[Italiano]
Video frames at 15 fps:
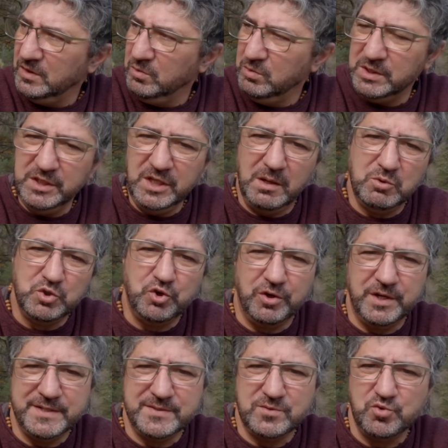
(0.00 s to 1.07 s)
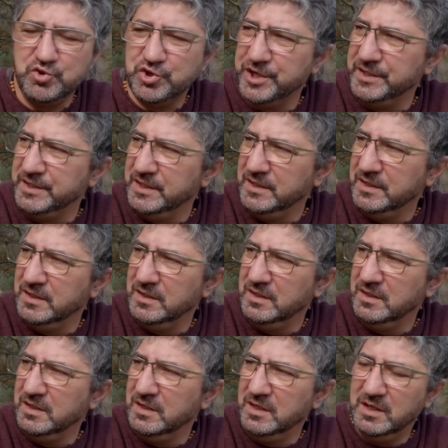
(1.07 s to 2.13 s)
guardiamo ciò che succede
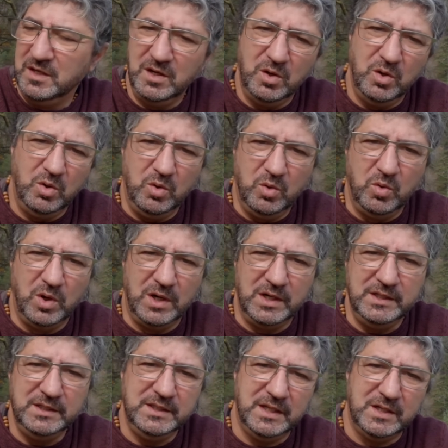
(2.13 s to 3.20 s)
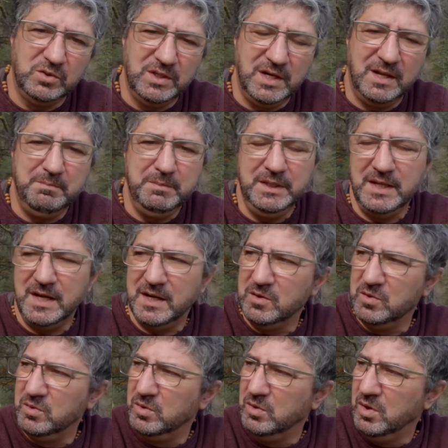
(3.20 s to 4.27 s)
o all'interno
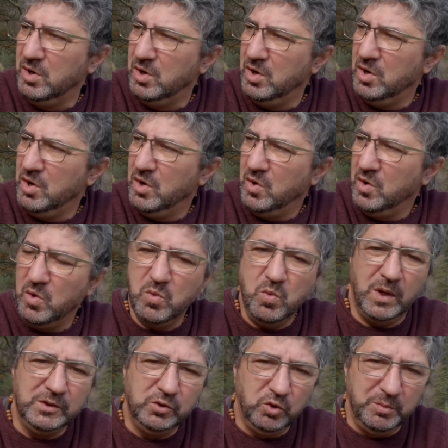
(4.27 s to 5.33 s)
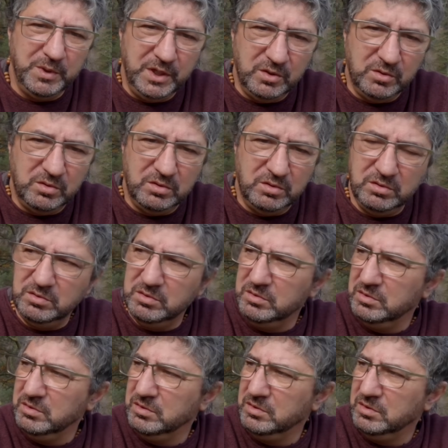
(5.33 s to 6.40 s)
dell'abitacolo o quantomeno
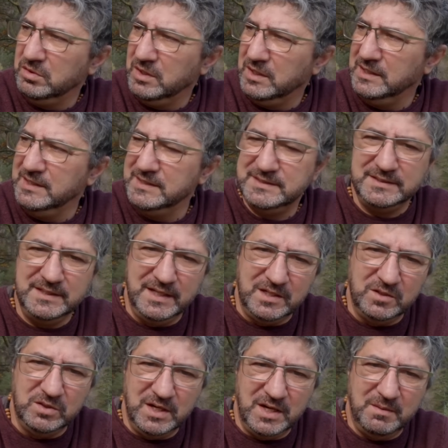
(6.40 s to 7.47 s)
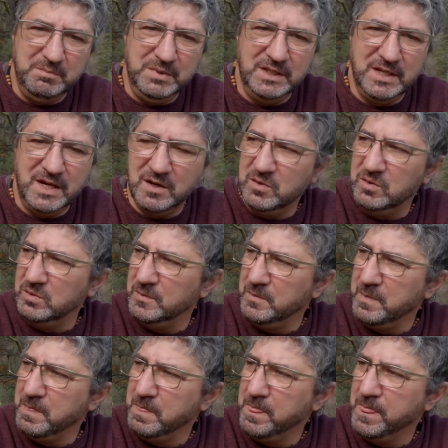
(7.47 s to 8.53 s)
all'esterno dell'abitacolo.